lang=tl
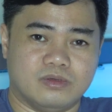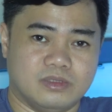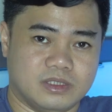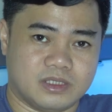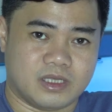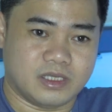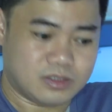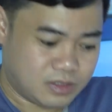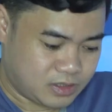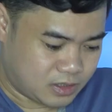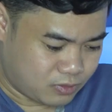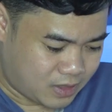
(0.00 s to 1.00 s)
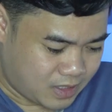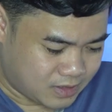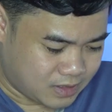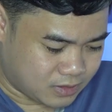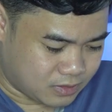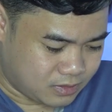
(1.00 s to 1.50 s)
mode. Ngayon, itong
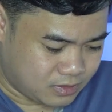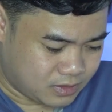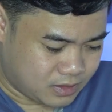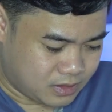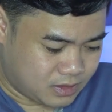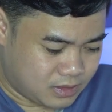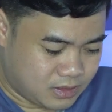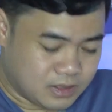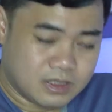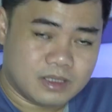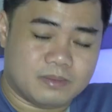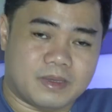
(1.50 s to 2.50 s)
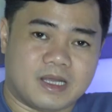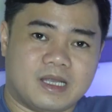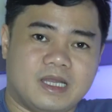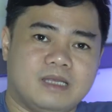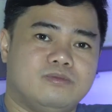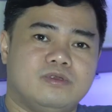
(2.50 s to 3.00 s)
hack na to,
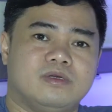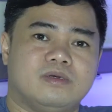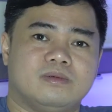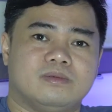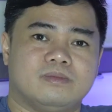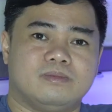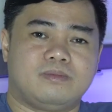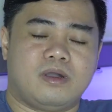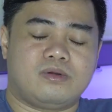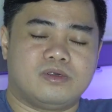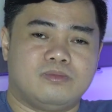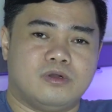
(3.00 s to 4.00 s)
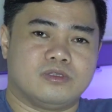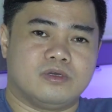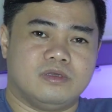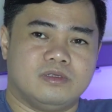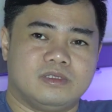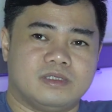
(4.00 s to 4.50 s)
pag-click mo ng power
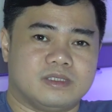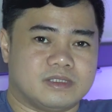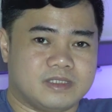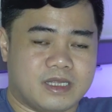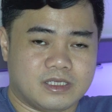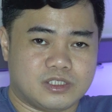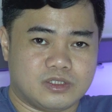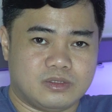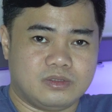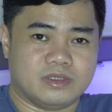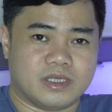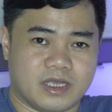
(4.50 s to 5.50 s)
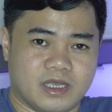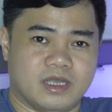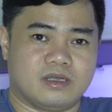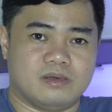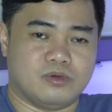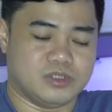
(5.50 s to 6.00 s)
button, diretso,
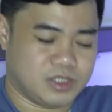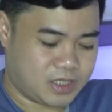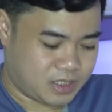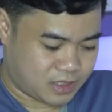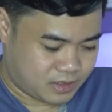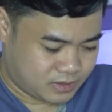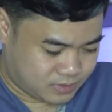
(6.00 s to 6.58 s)
eco mode agad.